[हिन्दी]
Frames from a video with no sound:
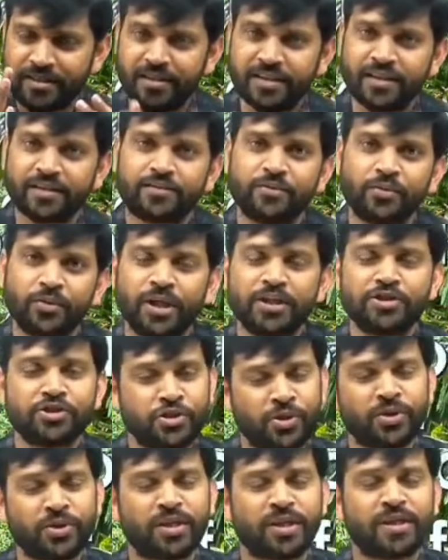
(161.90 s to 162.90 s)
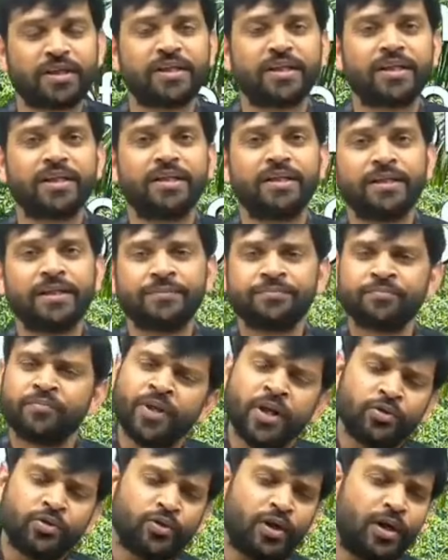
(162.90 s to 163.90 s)
को एंश्योर करने के लिए
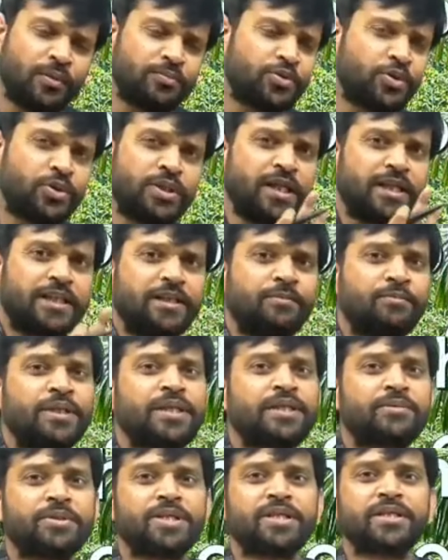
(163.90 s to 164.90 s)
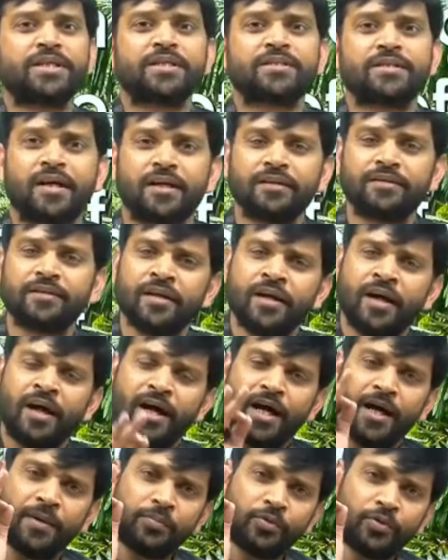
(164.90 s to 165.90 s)
तो आप जुड़िए टीम नीट विज़न के साथ
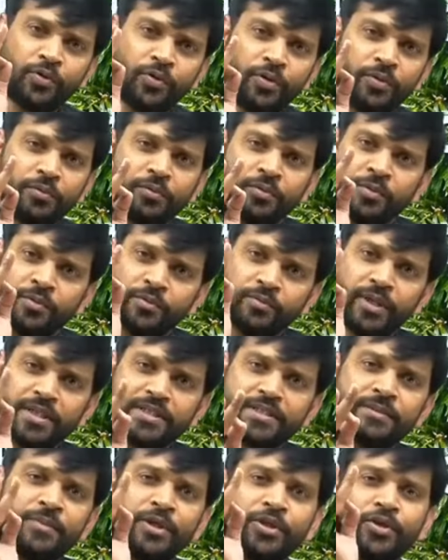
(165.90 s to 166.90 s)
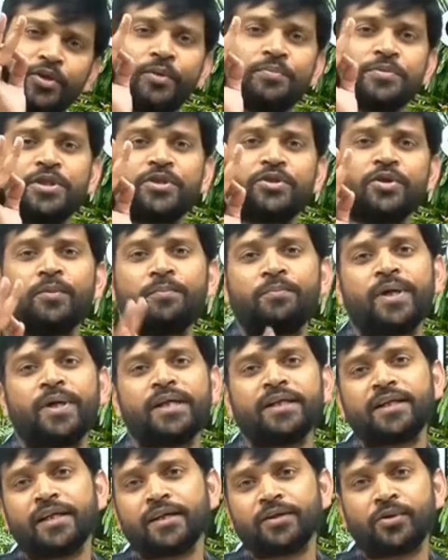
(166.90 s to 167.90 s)
आपको वास्तव में टॉप से टॉप
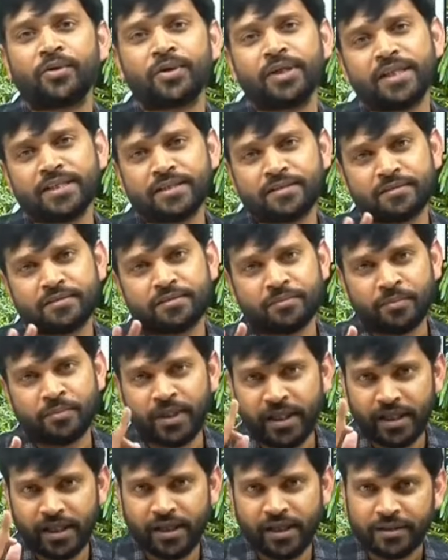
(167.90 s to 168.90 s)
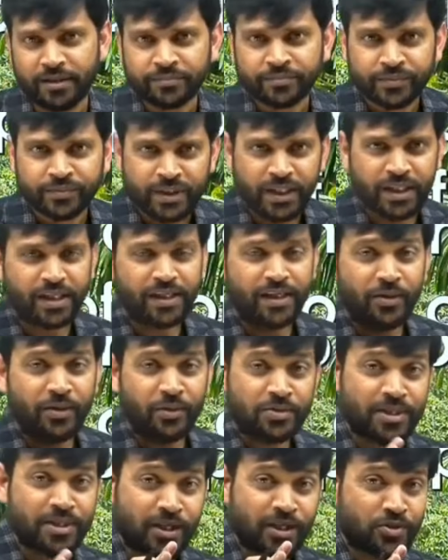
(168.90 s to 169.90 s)
मेडिकल कॉलेज मिलेगा ठीक है ना और
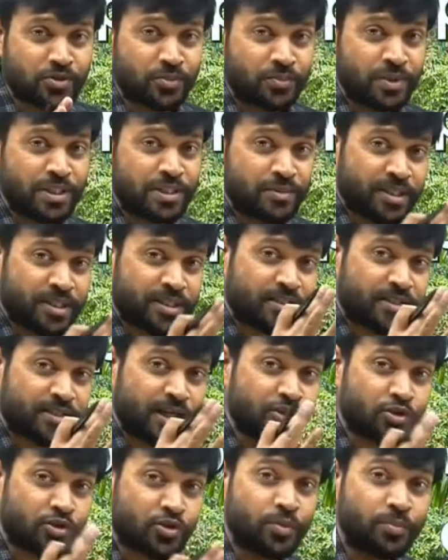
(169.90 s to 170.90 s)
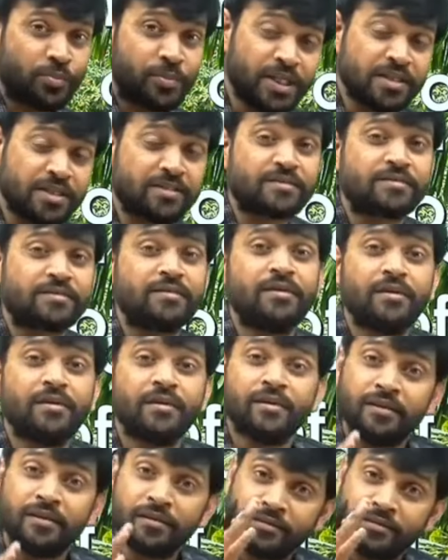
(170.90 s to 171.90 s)
720 में से 720
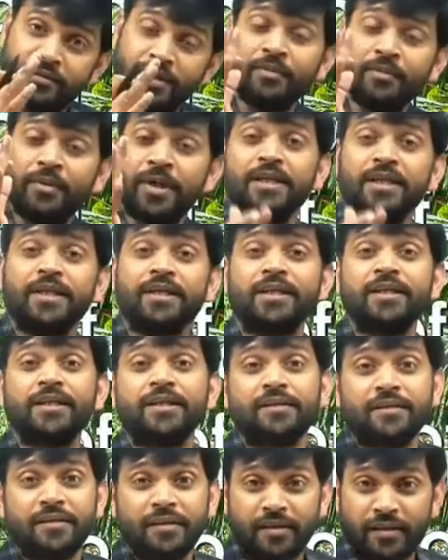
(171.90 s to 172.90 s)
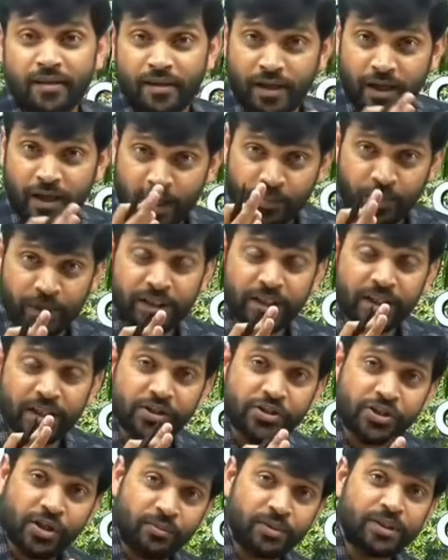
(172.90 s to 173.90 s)
दिलवाने की अपन की
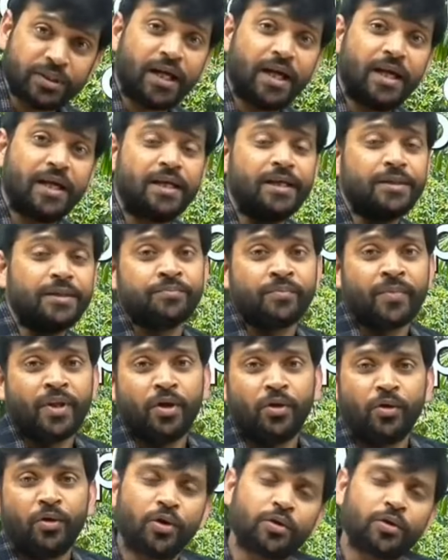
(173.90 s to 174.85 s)
क्षमता है और